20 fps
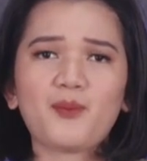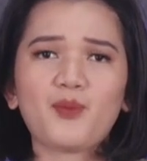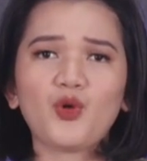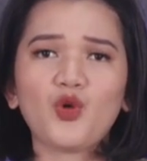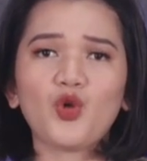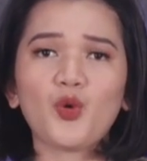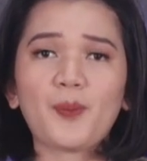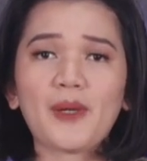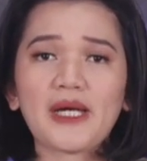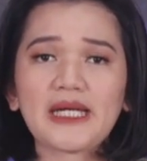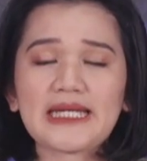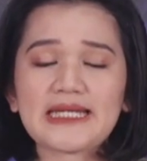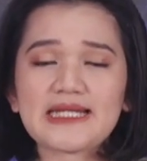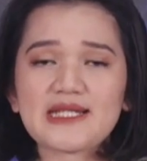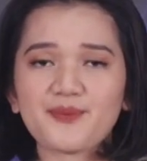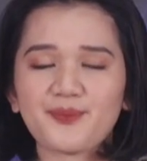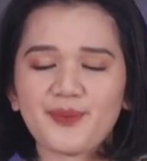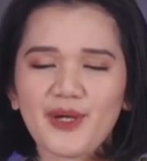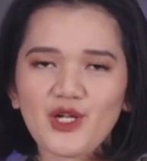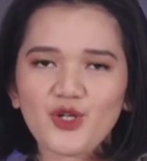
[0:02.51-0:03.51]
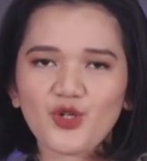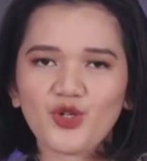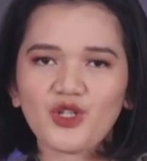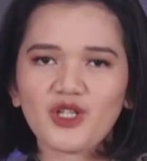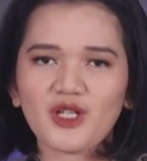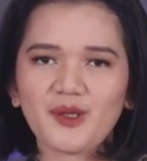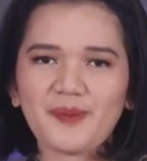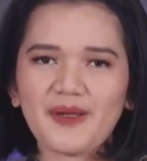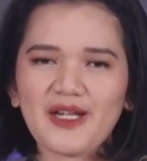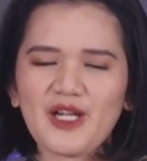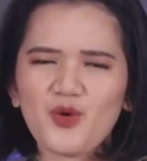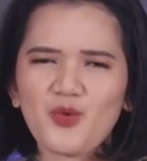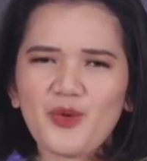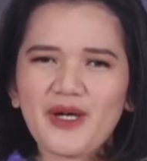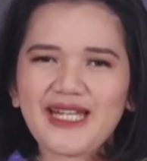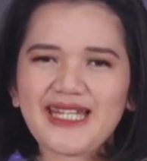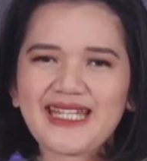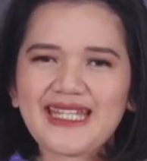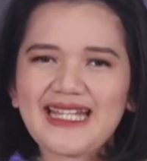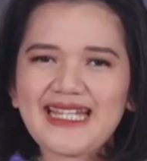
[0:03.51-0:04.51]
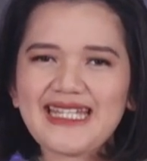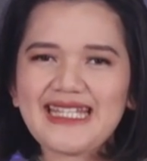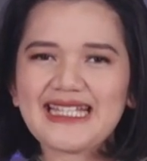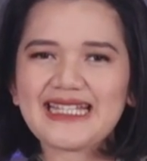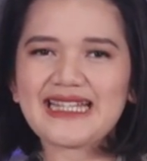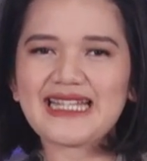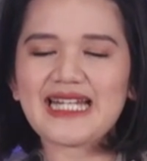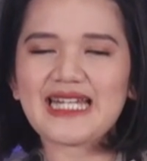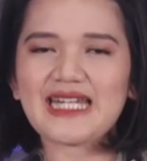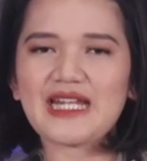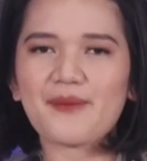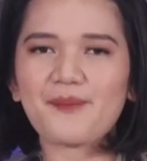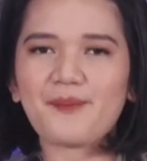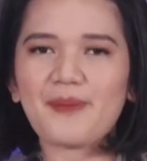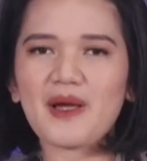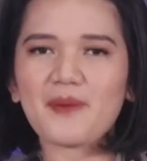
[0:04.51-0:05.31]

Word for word: paket sembako kepada warga yang terdampak